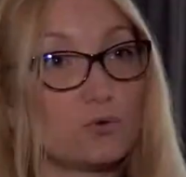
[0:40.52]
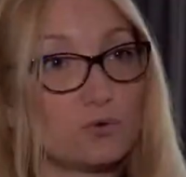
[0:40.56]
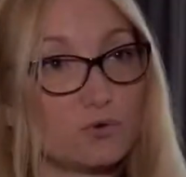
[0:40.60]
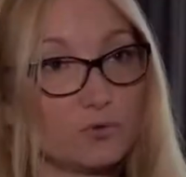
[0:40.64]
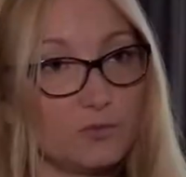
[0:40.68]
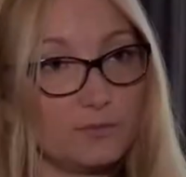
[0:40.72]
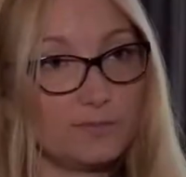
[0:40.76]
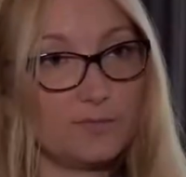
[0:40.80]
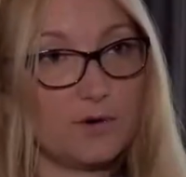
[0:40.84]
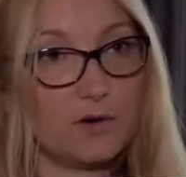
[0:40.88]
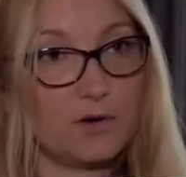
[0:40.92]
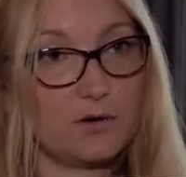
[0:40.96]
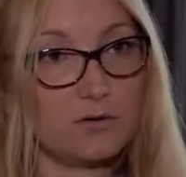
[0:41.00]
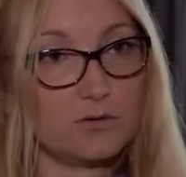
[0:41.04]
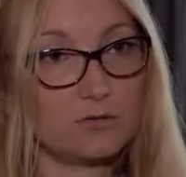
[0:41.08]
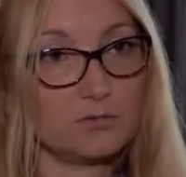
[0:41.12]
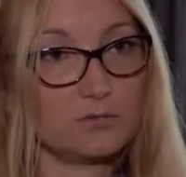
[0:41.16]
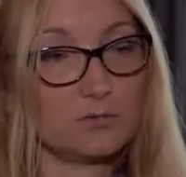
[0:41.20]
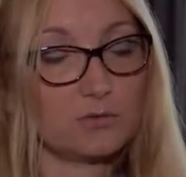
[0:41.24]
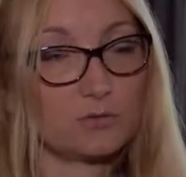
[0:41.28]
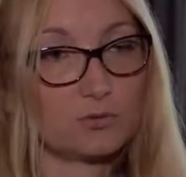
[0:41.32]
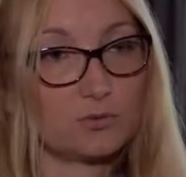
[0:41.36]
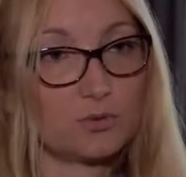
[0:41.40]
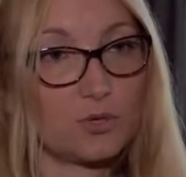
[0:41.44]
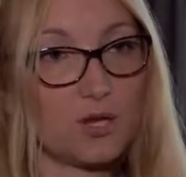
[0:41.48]

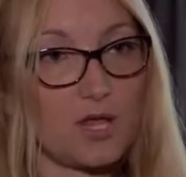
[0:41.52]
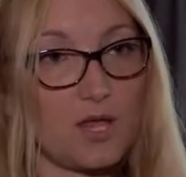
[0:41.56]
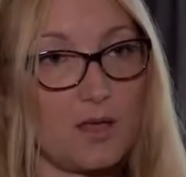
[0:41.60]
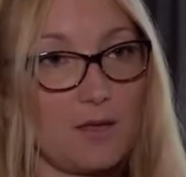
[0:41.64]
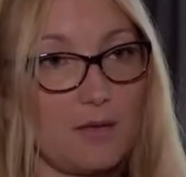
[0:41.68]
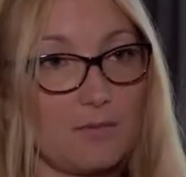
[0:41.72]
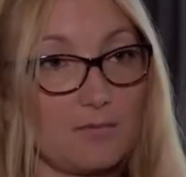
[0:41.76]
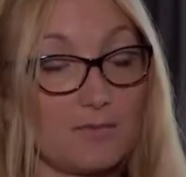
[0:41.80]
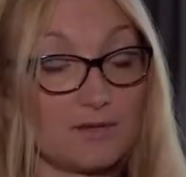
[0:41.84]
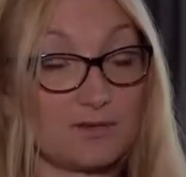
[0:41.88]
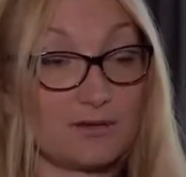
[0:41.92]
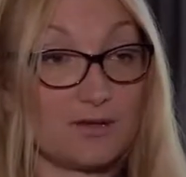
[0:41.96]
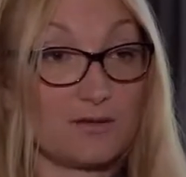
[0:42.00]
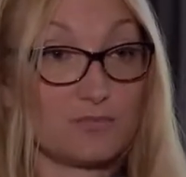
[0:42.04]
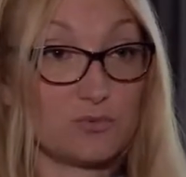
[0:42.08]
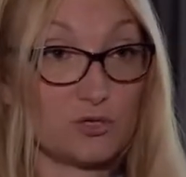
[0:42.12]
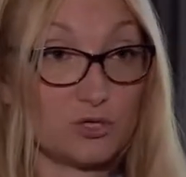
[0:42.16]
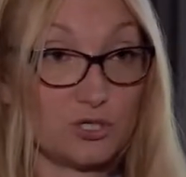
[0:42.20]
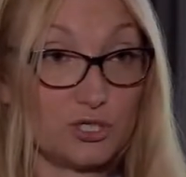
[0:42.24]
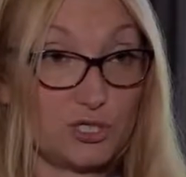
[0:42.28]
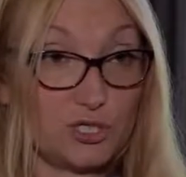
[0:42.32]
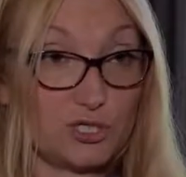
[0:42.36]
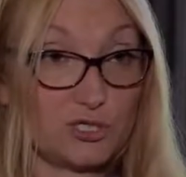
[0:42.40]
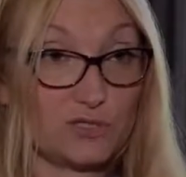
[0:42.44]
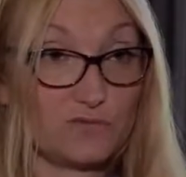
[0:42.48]
grupą, do której matka
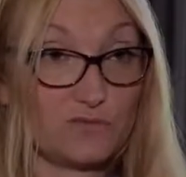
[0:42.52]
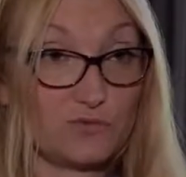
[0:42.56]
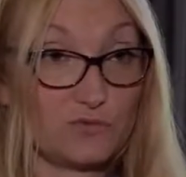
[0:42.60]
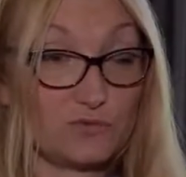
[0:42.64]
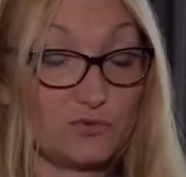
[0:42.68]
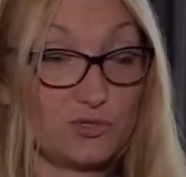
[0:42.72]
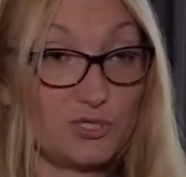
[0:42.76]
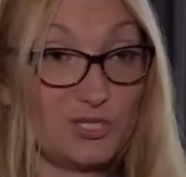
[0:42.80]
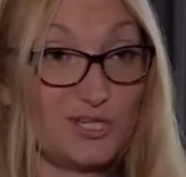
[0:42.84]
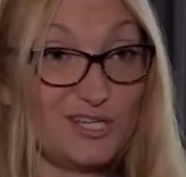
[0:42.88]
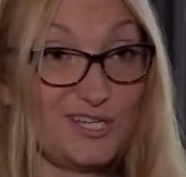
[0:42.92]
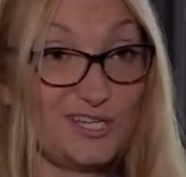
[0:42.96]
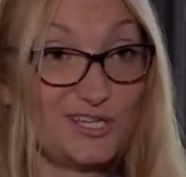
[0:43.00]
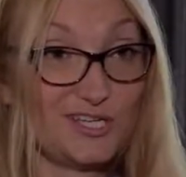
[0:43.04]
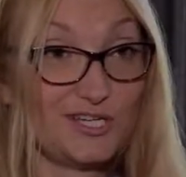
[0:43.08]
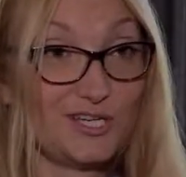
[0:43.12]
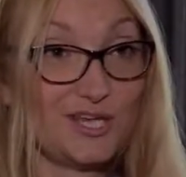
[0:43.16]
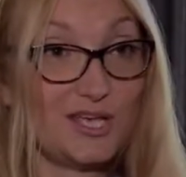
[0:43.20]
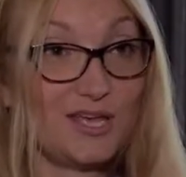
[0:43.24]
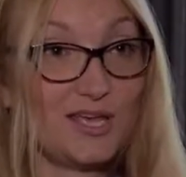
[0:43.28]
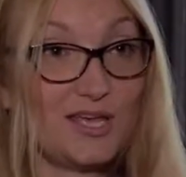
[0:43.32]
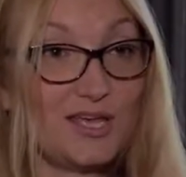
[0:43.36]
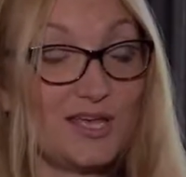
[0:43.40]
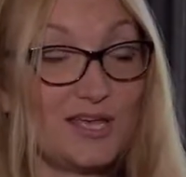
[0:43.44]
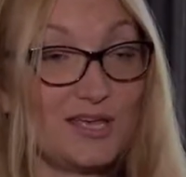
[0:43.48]
może się zwrócić,
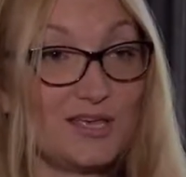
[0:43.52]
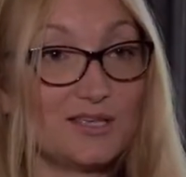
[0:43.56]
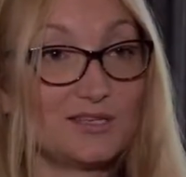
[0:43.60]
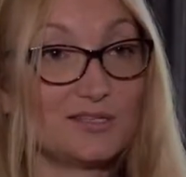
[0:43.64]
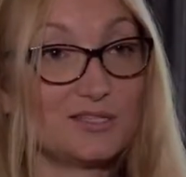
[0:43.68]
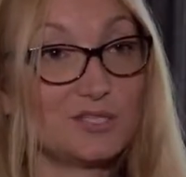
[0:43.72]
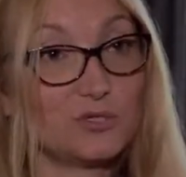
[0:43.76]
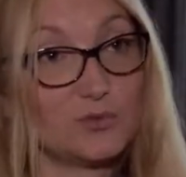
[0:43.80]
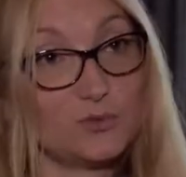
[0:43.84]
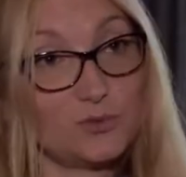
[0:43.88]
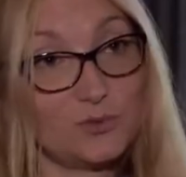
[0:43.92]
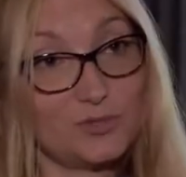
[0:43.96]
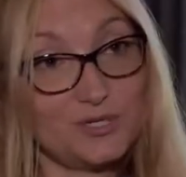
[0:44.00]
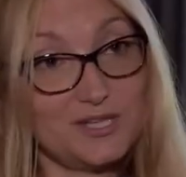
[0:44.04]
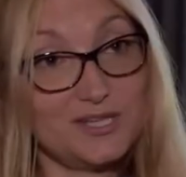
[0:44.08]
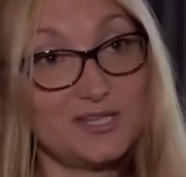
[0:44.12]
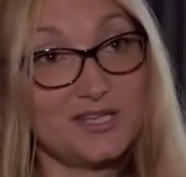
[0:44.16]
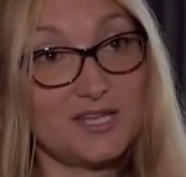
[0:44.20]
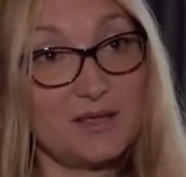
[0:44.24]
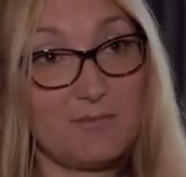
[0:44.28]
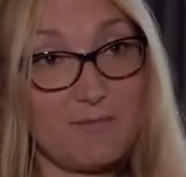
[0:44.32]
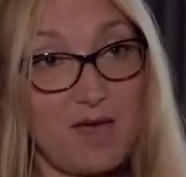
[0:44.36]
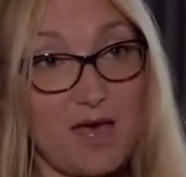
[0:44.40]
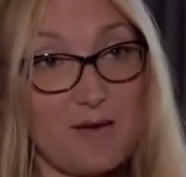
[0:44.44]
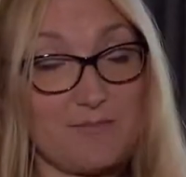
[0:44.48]
y, są
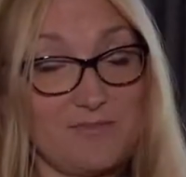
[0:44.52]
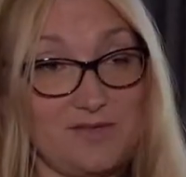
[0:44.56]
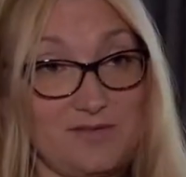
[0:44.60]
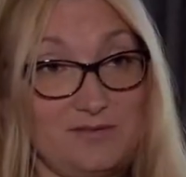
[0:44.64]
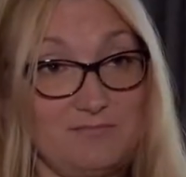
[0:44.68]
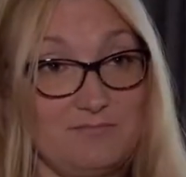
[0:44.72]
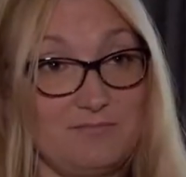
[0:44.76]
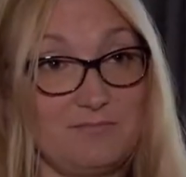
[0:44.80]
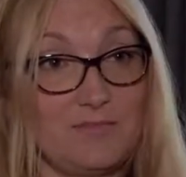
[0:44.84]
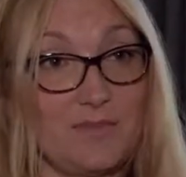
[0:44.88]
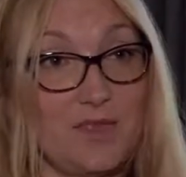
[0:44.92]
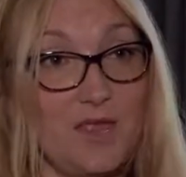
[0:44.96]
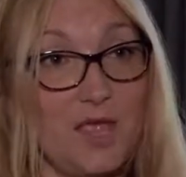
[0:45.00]
inne mamy.